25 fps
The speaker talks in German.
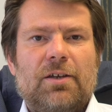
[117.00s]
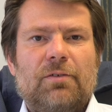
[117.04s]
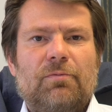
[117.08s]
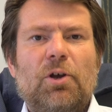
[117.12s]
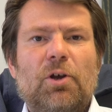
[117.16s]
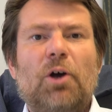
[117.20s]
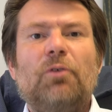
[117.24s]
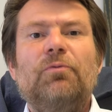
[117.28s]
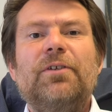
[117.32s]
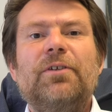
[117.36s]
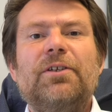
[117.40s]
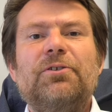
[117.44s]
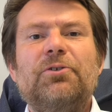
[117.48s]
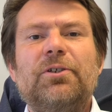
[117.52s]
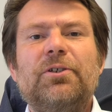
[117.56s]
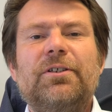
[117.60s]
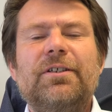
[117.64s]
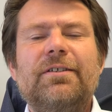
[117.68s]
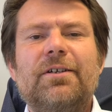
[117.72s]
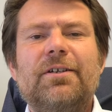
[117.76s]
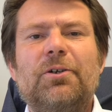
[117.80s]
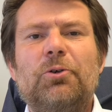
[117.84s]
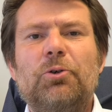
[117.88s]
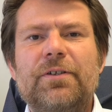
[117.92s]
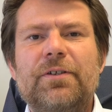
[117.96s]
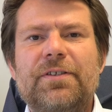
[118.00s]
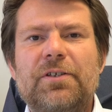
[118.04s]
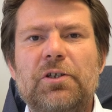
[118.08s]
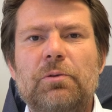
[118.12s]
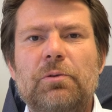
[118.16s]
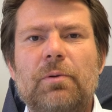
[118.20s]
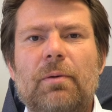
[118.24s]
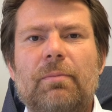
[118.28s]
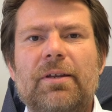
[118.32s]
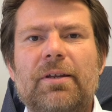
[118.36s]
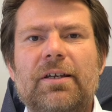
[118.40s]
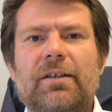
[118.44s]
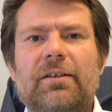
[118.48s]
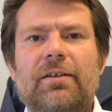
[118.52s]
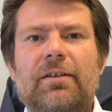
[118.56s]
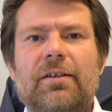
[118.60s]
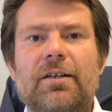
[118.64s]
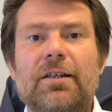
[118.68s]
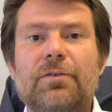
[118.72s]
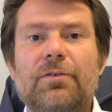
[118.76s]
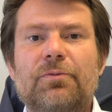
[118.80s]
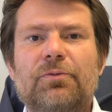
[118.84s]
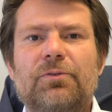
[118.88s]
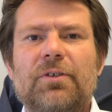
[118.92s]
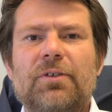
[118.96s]
Wir hoffen, dass euch dieser kurze Überblick
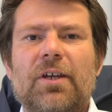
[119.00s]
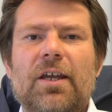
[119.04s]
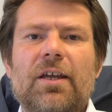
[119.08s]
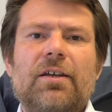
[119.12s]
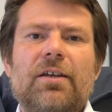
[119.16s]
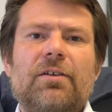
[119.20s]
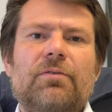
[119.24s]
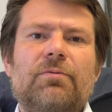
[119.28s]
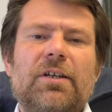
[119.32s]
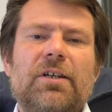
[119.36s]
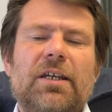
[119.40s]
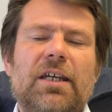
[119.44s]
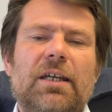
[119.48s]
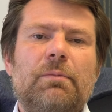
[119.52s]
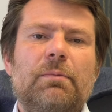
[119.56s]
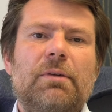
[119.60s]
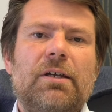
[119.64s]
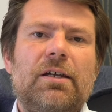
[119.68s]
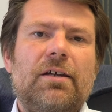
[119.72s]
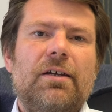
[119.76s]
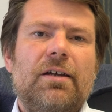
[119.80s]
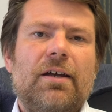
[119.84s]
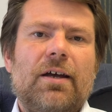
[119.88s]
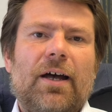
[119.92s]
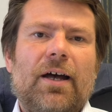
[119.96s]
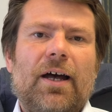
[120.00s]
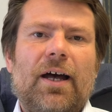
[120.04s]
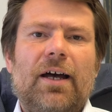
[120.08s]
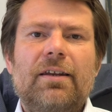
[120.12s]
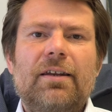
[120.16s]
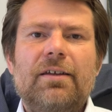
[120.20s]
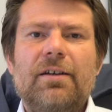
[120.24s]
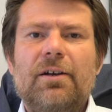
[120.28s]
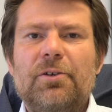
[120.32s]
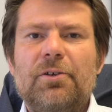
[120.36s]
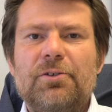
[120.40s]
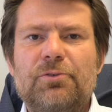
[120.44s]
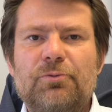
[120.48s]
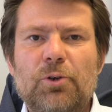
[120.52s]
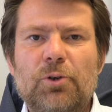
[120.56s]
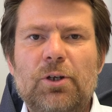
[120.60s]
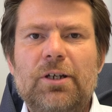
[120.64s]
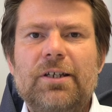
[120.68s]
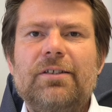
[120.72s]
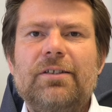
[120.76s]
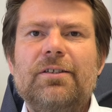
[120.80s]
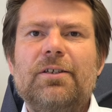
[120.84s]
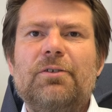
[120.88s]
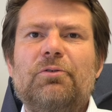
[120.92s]
hilft. Wie immer, alle ausführlichen